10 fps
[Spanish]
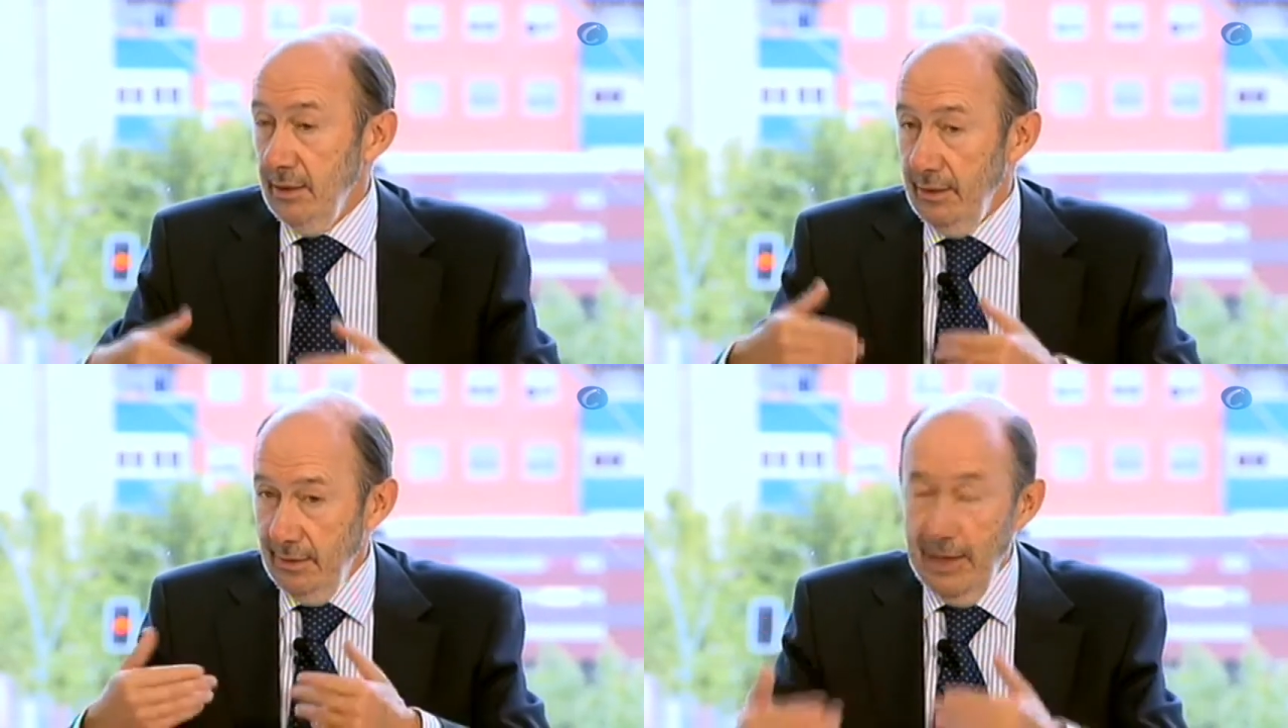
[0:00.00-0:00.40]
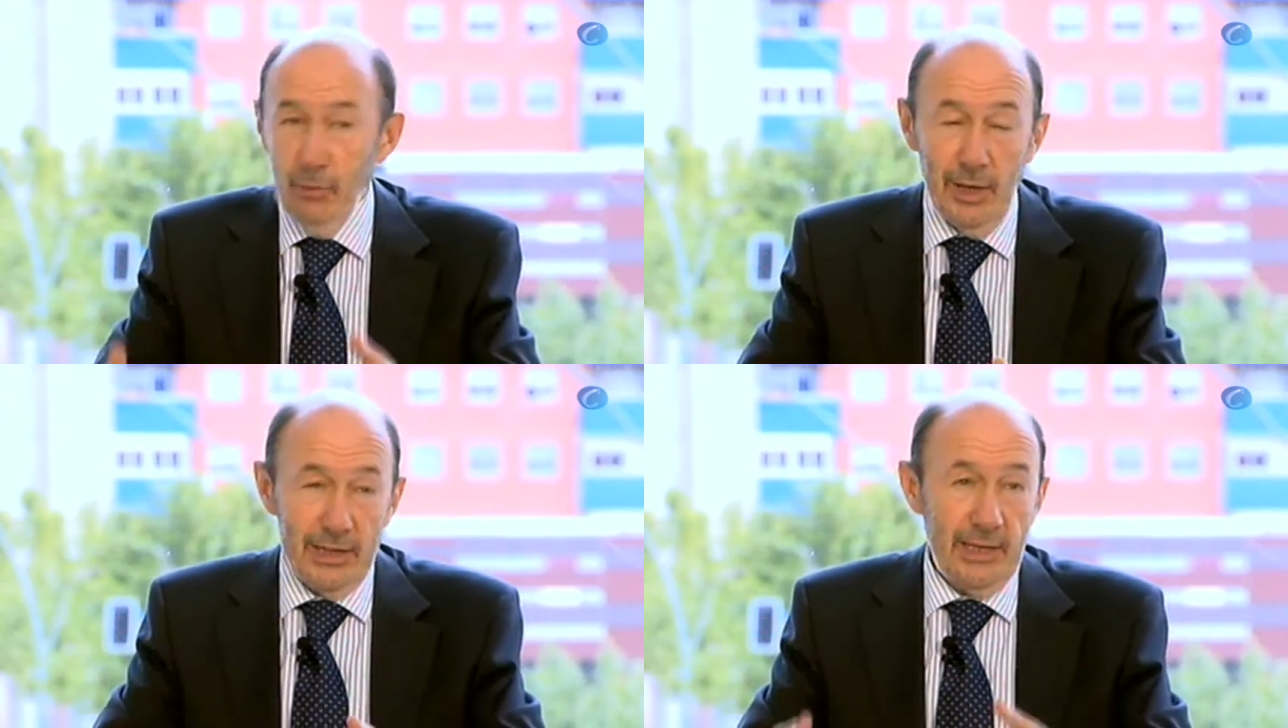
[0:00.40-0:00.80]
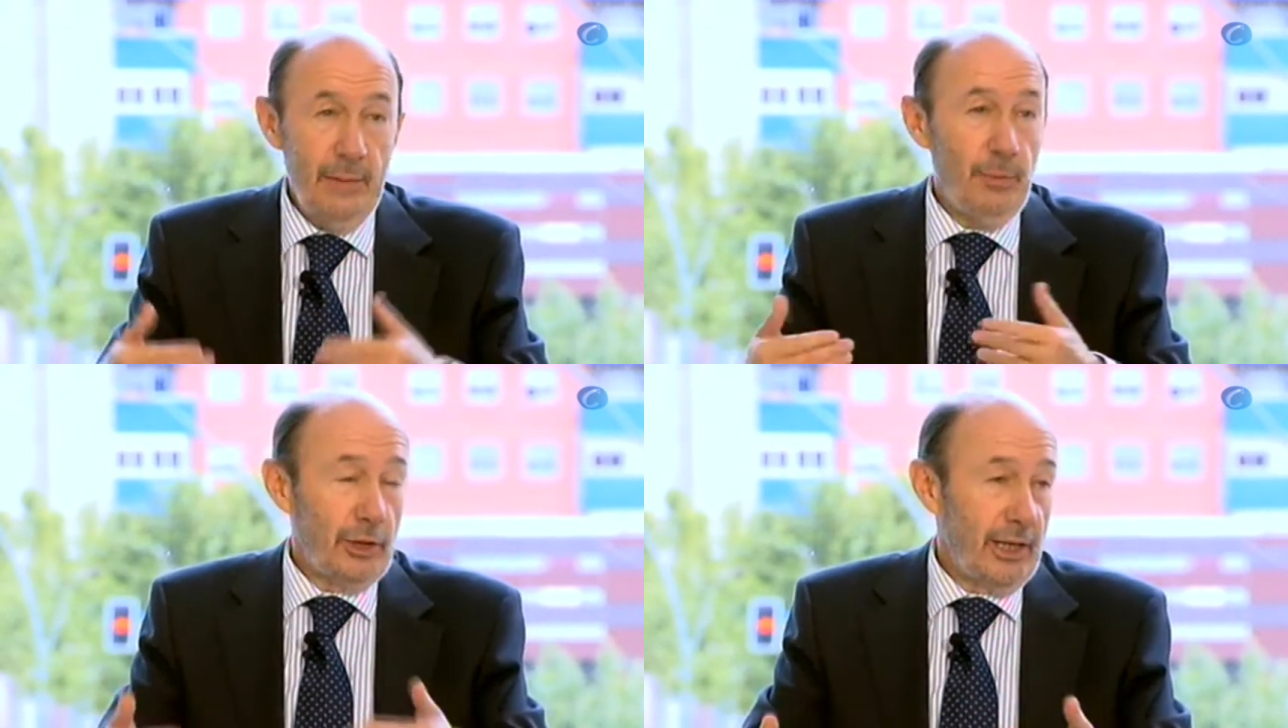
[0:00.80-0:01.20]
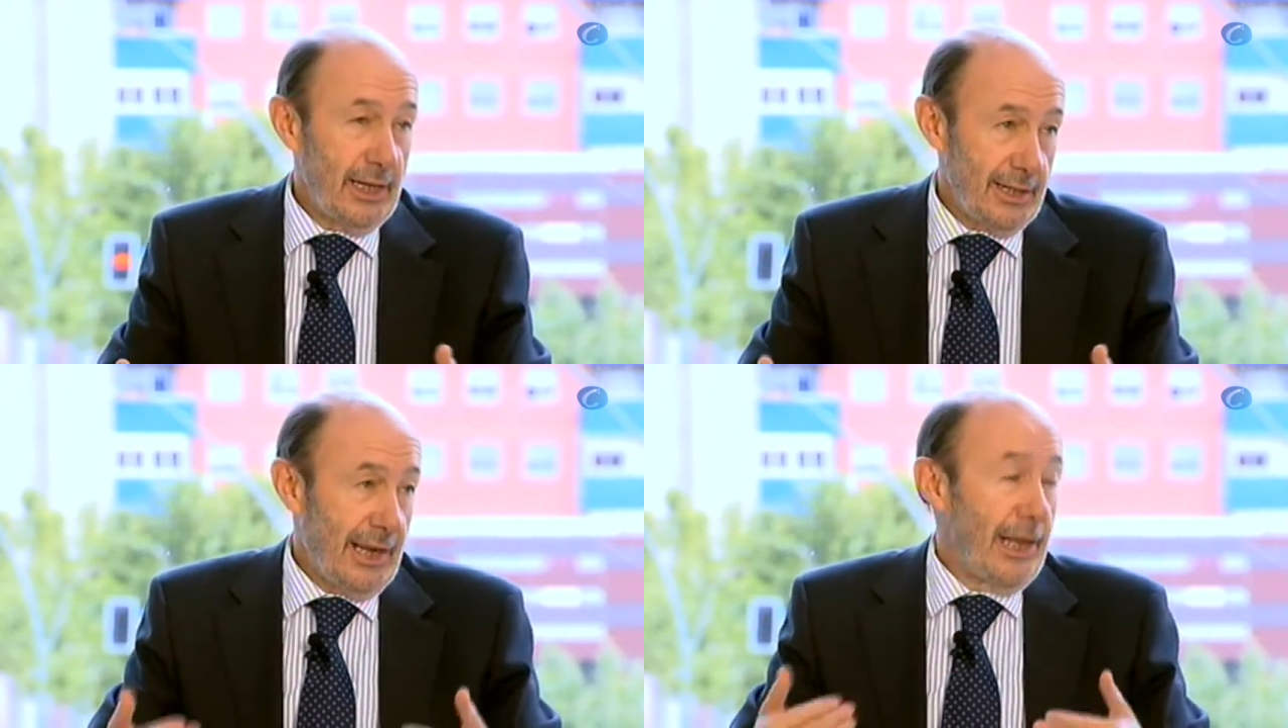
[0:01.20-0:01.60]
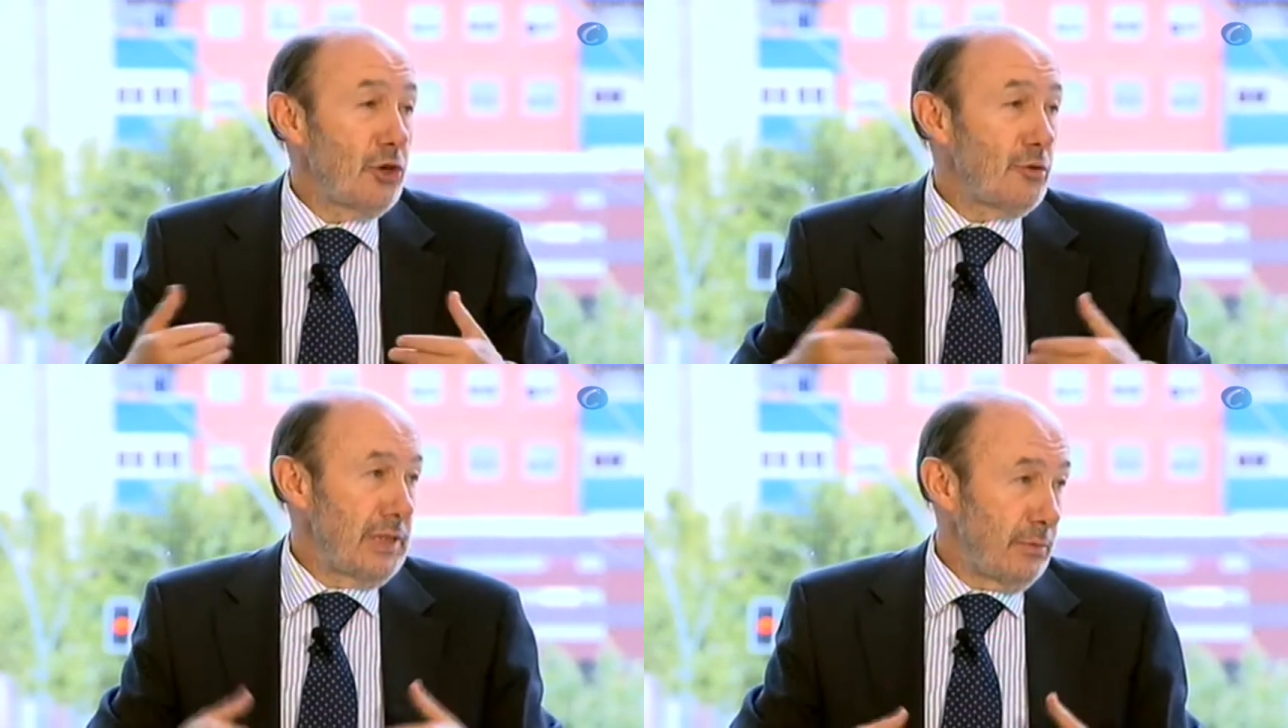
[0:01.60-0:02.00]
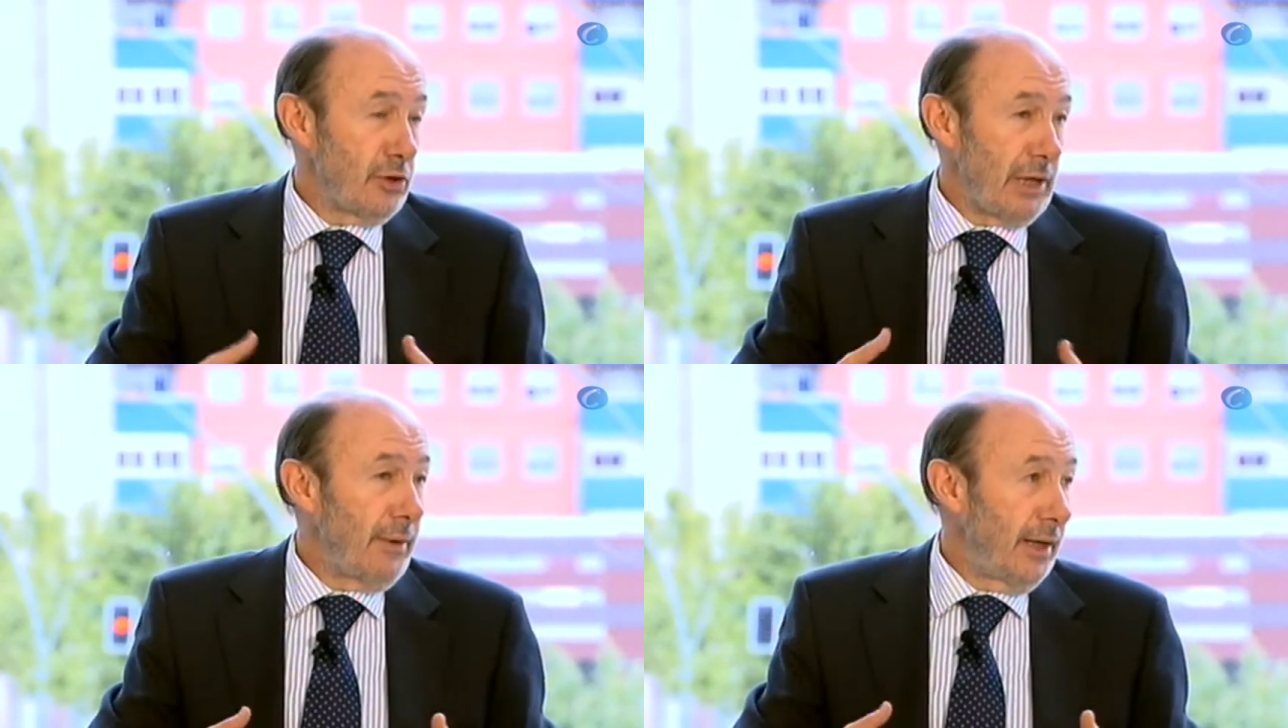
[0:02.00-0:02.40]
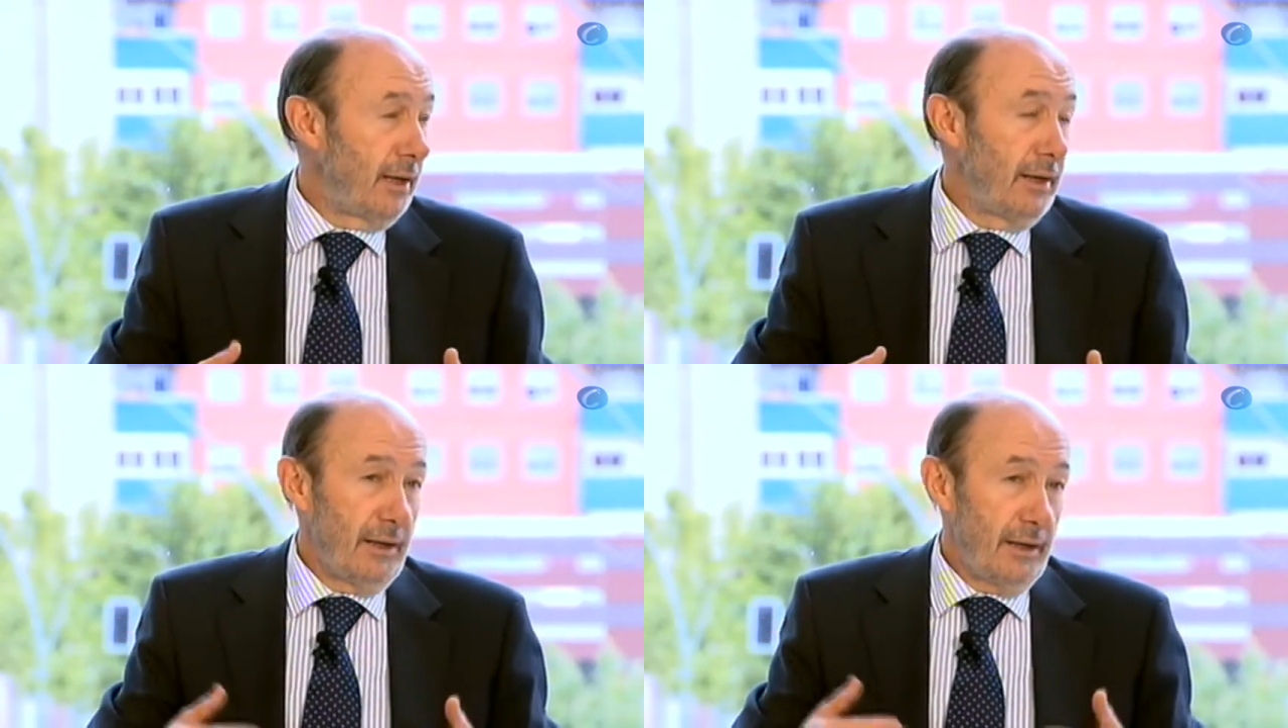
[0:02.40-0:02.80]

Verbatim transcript: deudas, hipotecas que ellos mismos saben